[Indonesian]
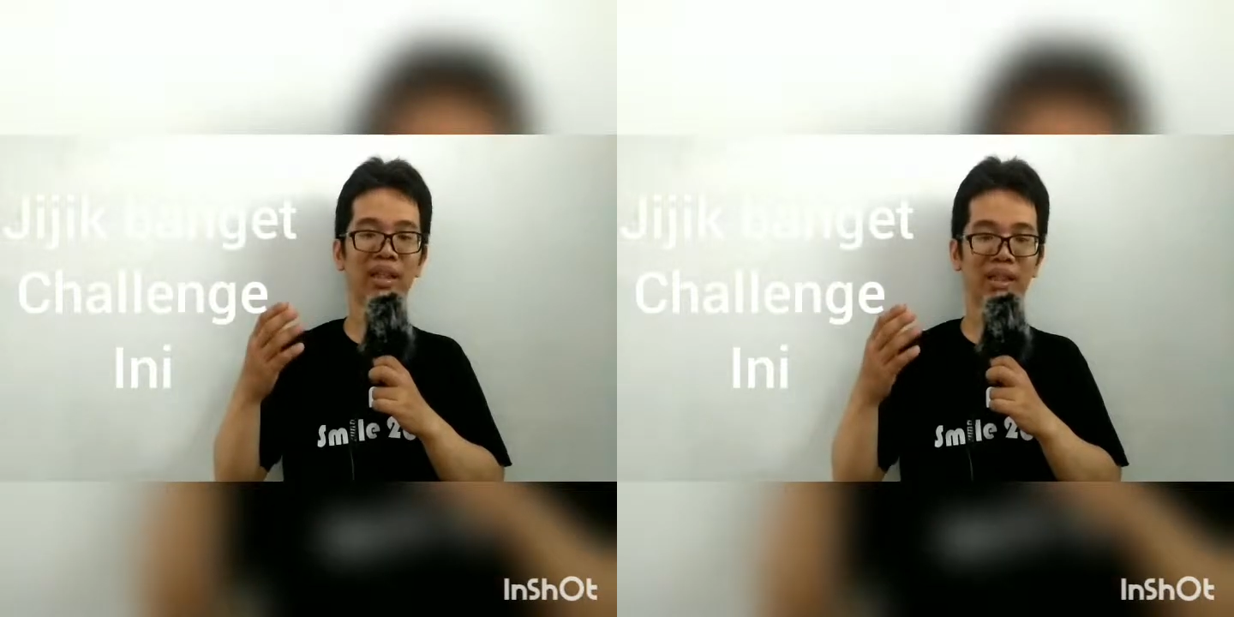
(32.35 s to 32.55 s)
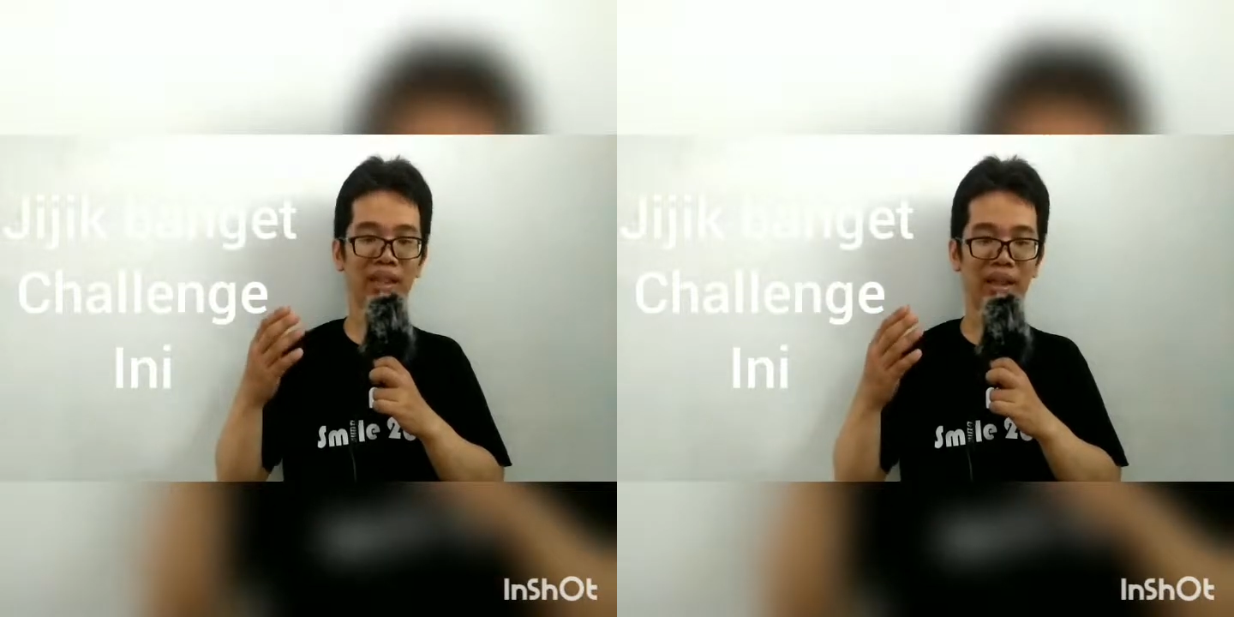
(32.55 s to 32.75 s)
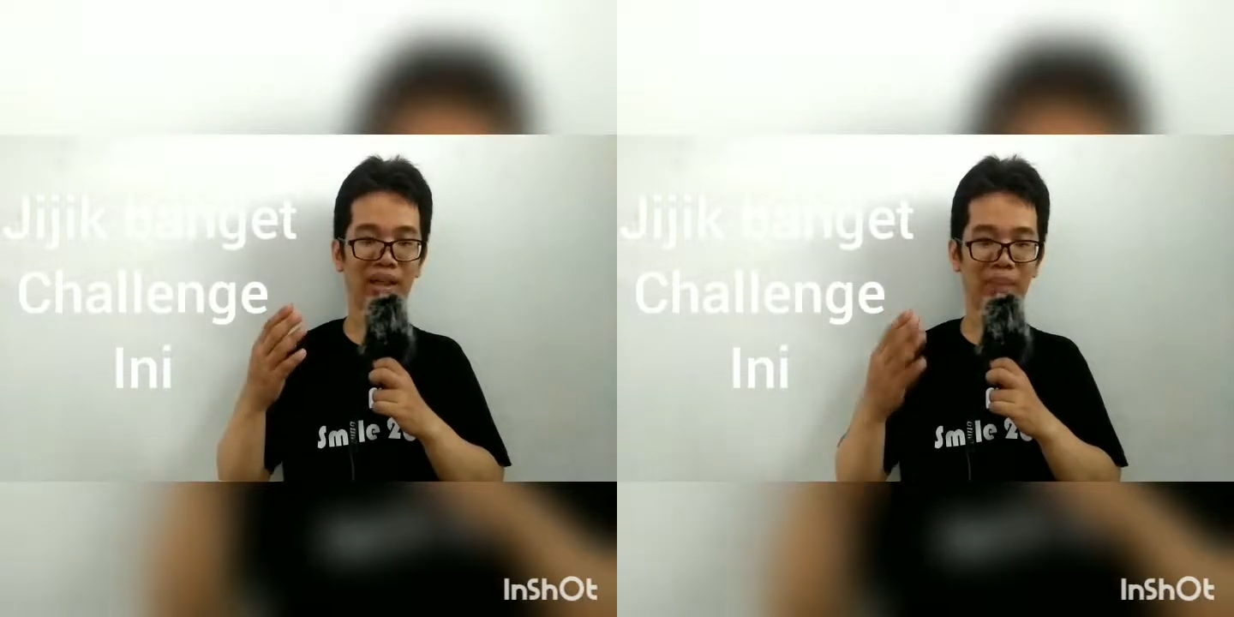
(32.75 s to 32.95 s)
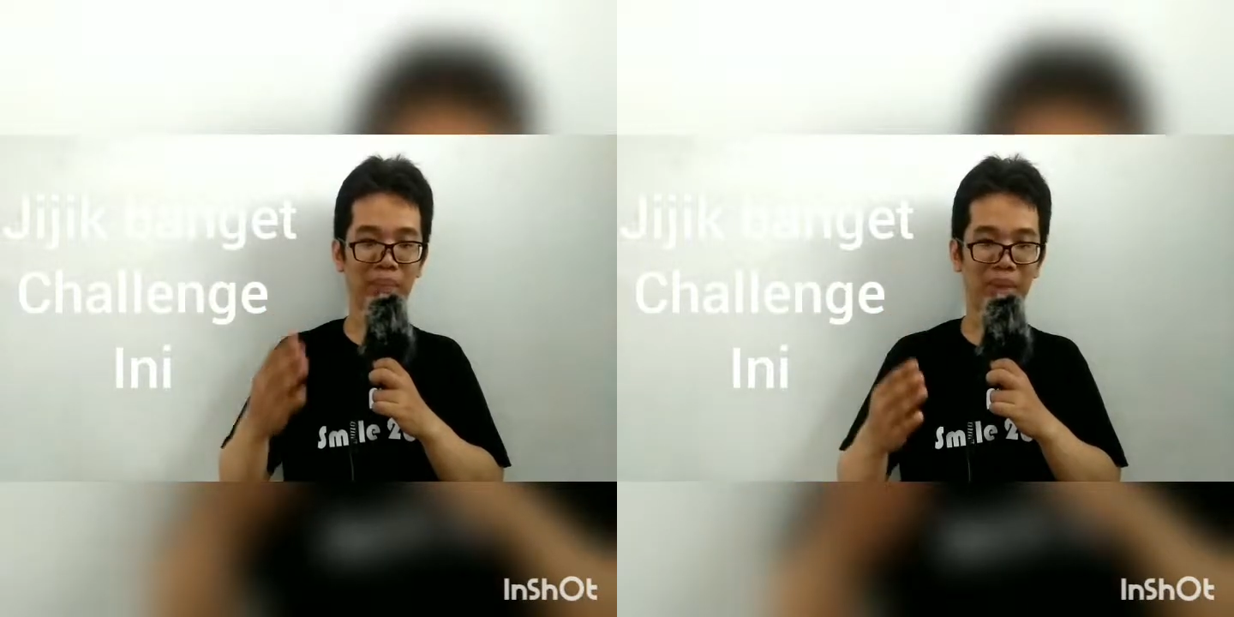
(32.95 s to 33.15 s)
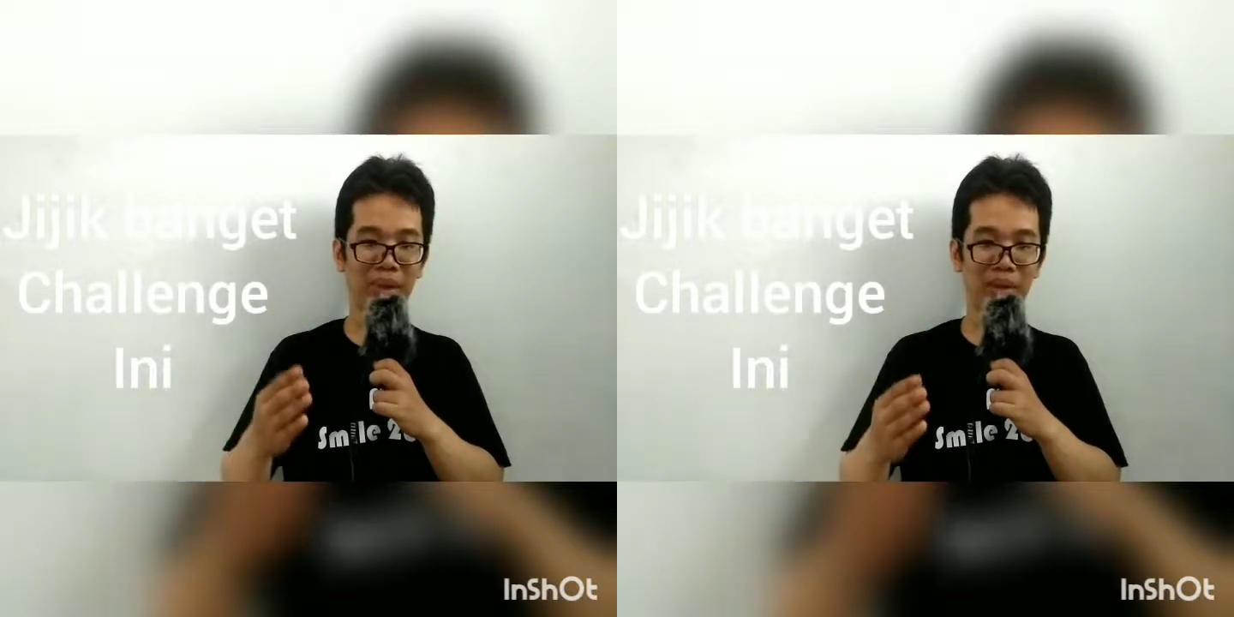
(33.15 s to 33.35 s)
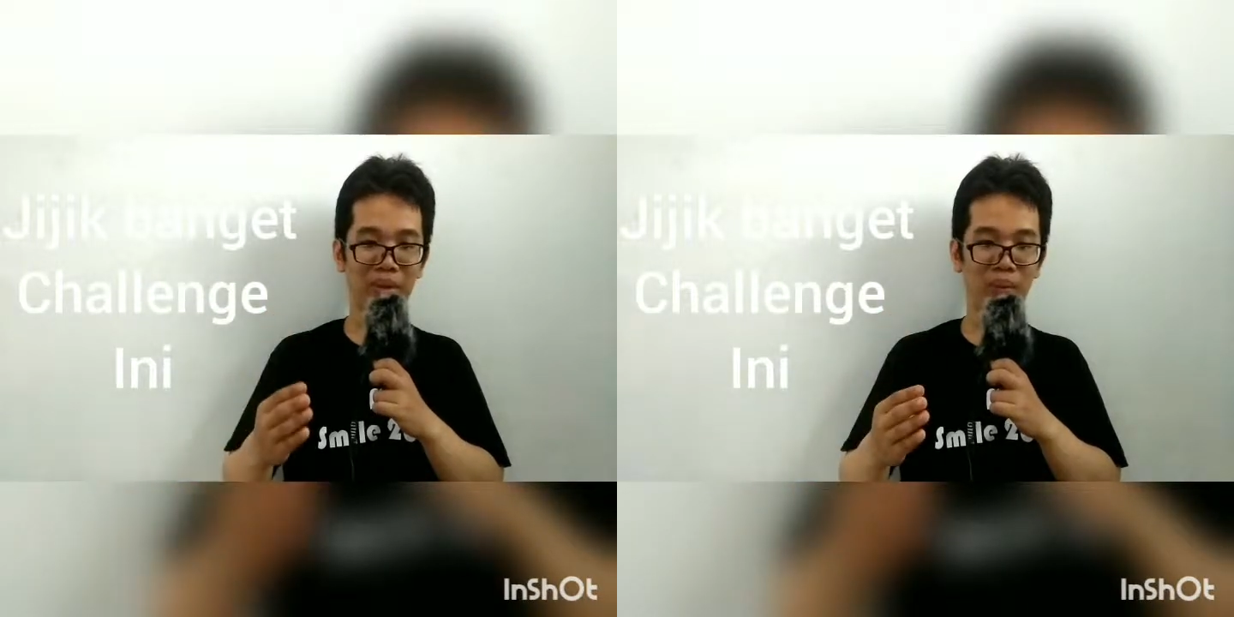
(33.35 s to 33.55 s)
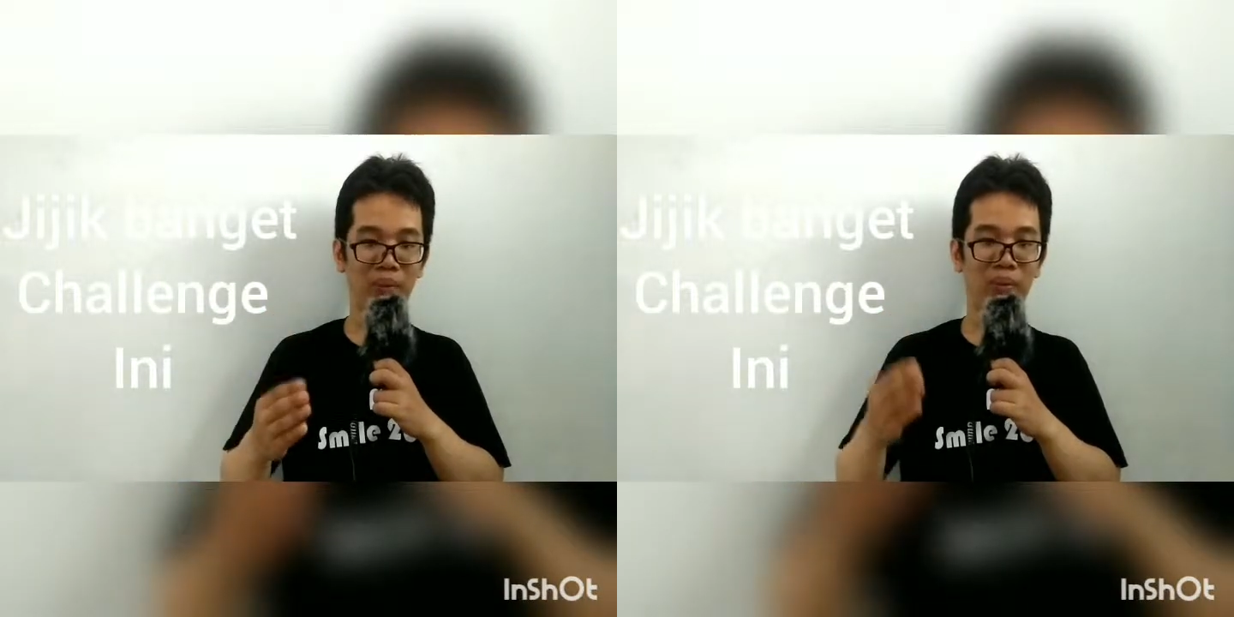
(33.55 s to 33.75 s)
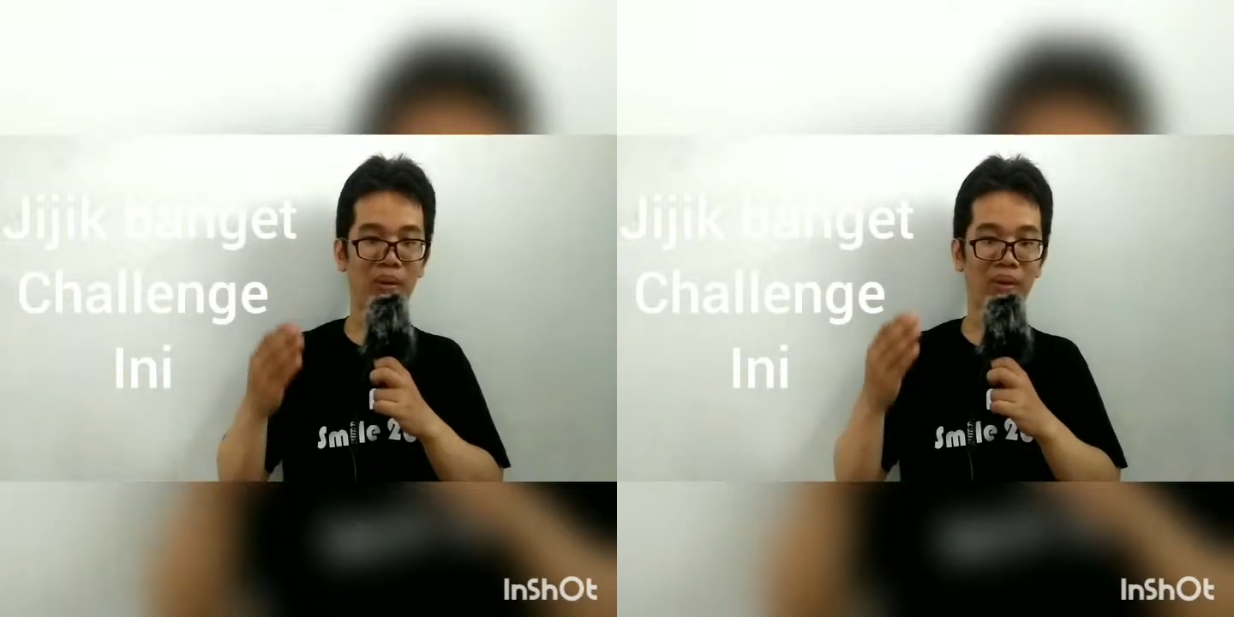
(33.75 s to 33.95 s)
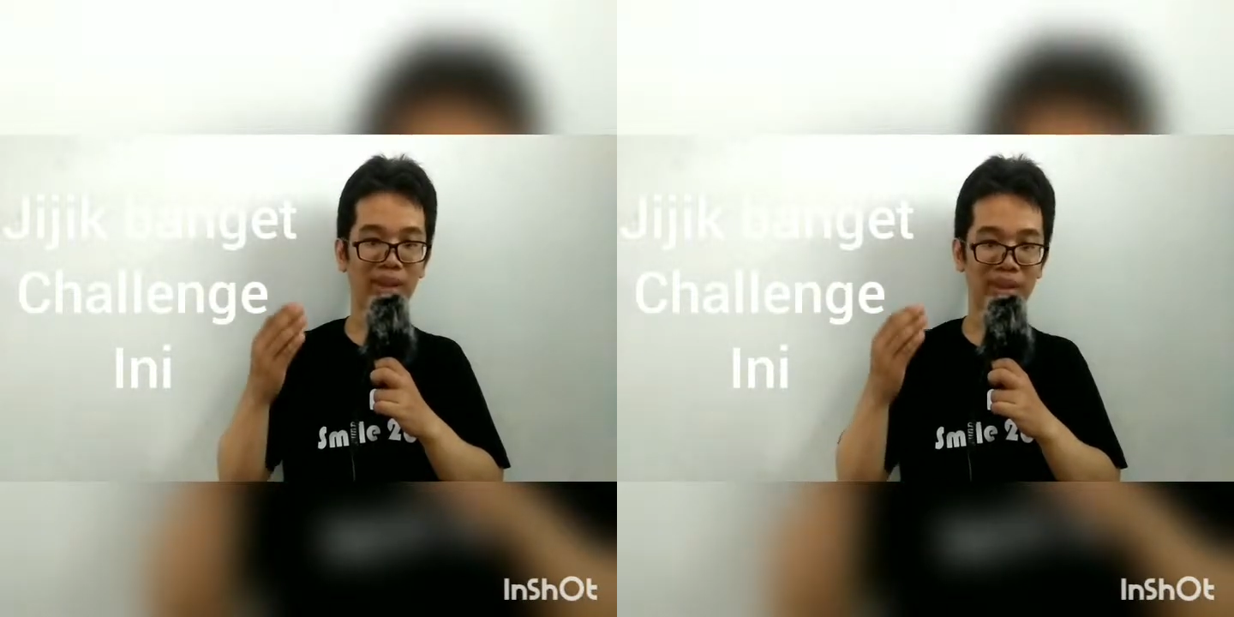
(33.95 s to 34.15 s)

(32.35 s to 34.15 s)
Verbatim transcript: yang keempat tuh falling